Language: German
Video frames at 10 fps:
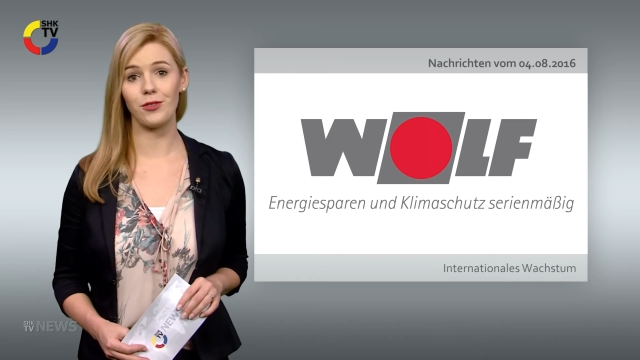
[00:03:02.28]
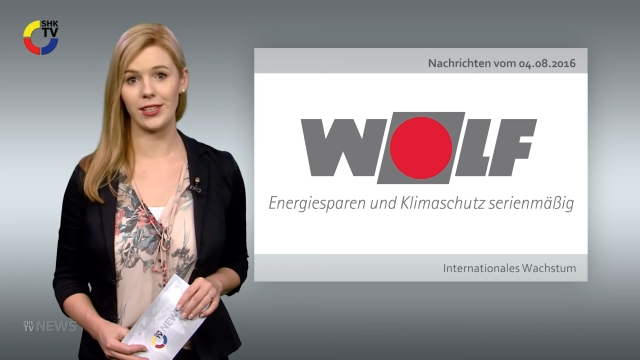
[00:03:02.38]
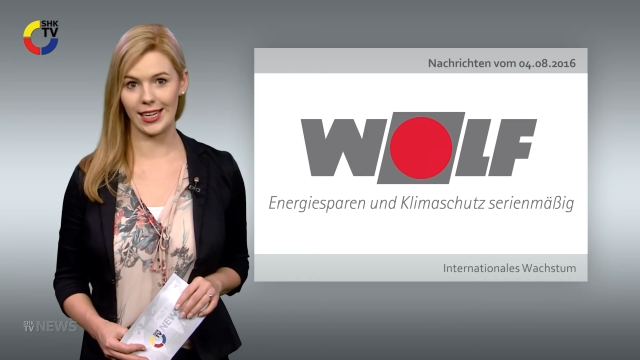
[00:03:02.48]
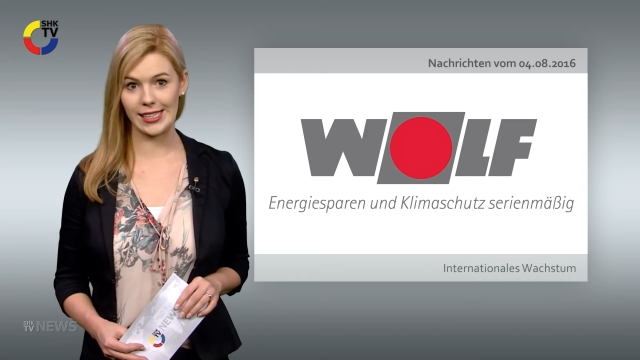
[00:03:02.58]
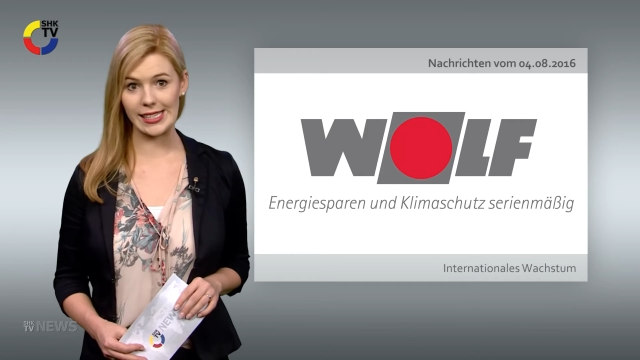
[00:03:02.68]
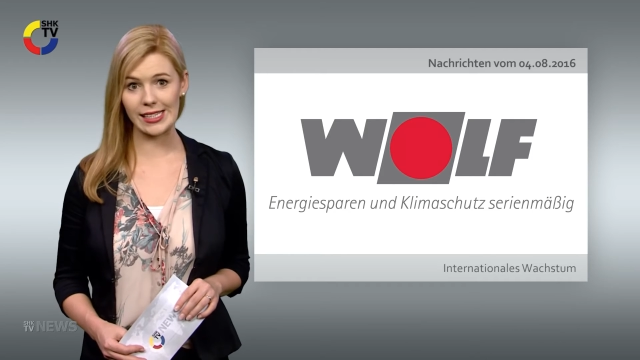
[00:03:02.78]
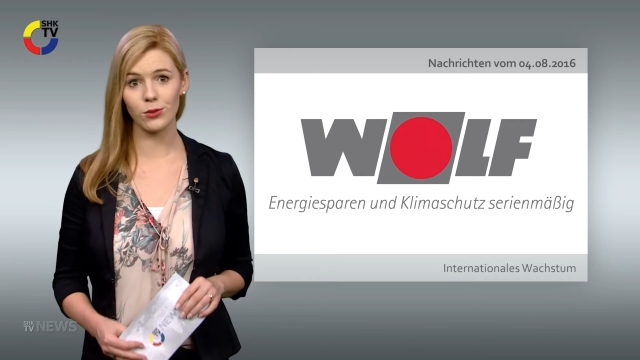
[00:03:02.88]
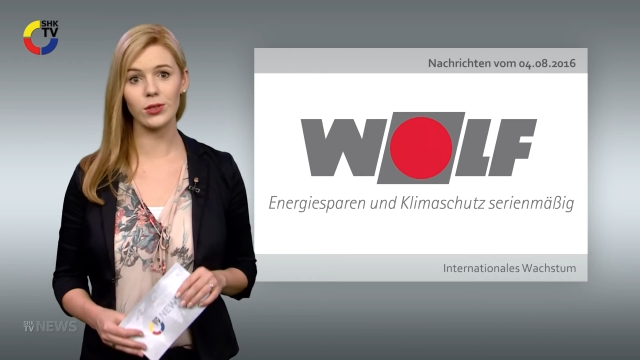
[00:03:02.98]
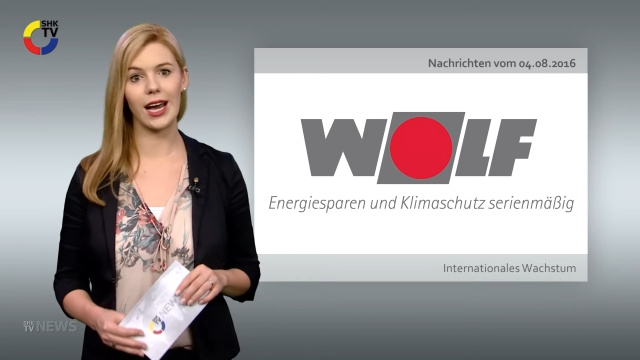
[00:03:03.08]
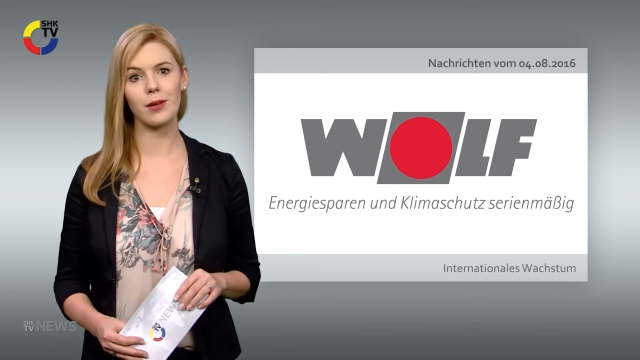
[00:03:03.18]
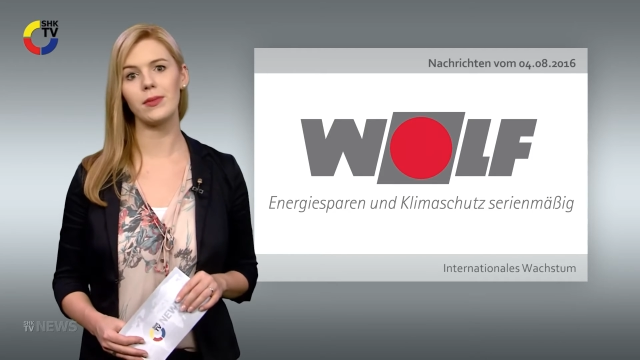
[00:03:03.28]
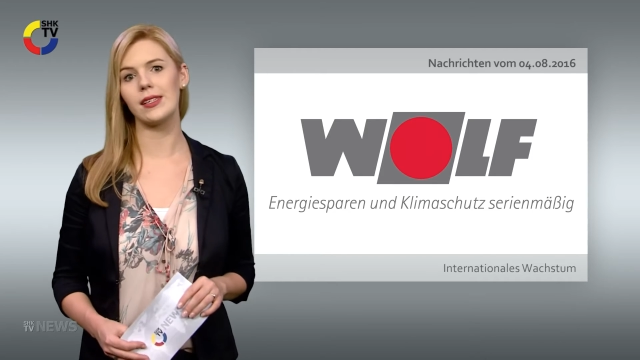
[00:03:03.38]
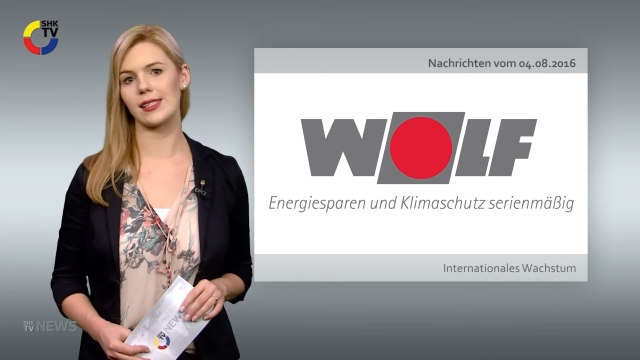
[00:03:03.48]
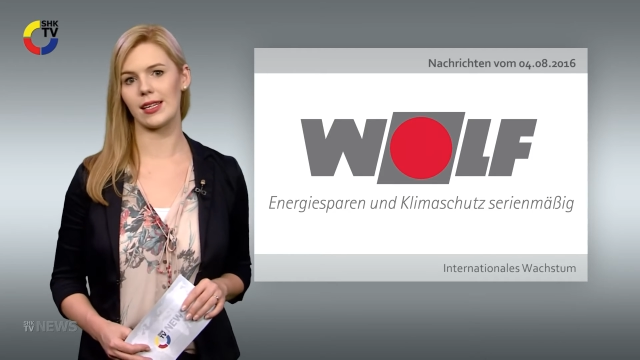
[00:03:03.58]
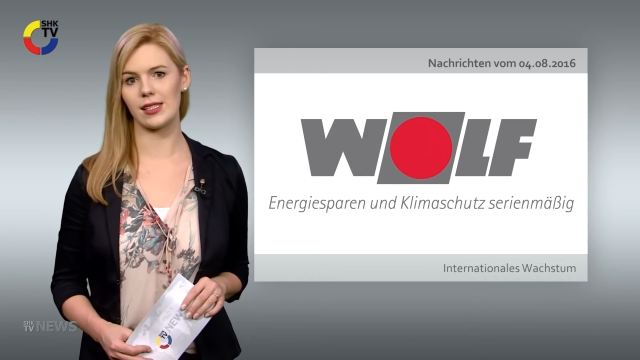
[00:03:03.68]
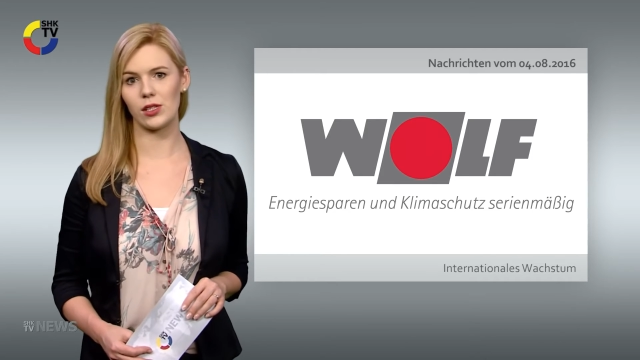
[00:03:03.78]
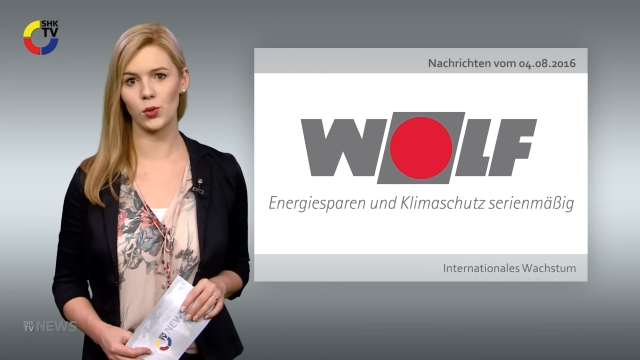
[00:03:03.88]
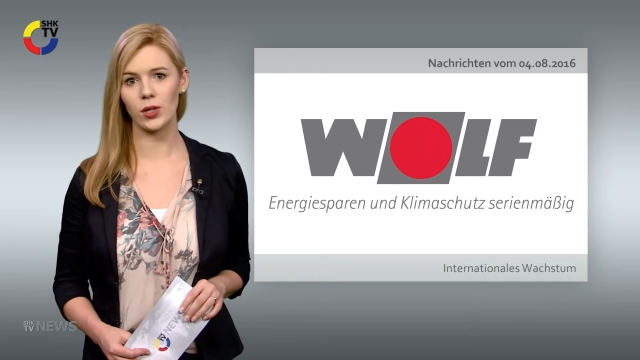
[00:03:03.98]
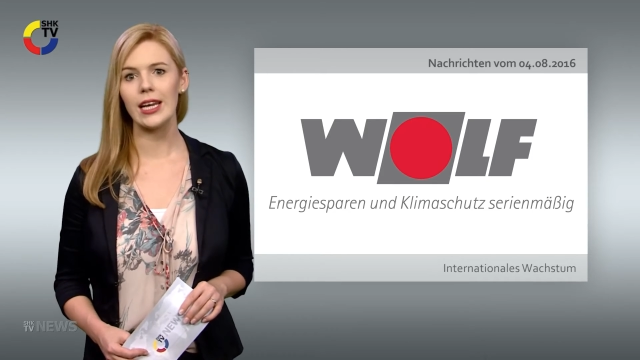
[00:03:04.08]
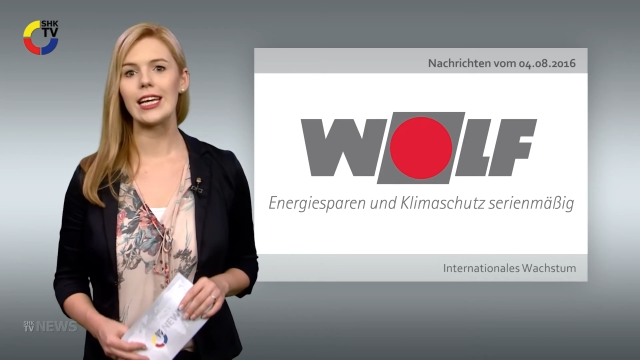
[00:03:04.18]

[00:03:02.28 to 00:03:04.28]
Finanzen und Administration